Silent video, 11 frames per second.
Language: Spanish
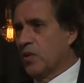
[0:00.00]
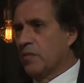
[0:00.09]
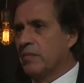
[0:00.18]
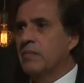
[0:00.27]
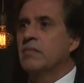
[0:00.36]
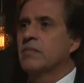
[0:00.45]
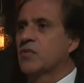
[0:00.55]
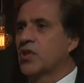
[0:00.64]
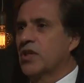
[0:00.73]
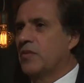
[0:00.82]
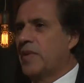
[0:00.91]
mm, Yo
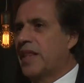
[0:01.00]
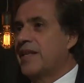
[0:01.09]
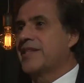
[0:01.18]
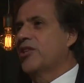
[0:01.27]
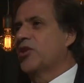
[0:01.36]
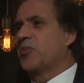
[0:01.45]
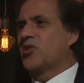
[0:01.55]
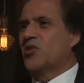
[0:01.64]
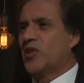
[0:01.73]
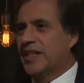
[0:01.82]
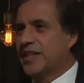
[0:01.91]
digo, más del 100%
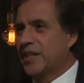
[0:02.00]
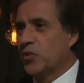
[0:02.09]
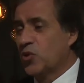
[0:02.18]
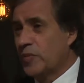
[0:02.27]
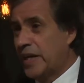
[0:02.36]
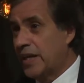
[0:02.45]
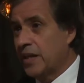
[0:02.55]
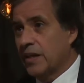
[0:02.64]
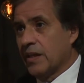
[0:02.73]
de la gente que votó Macri,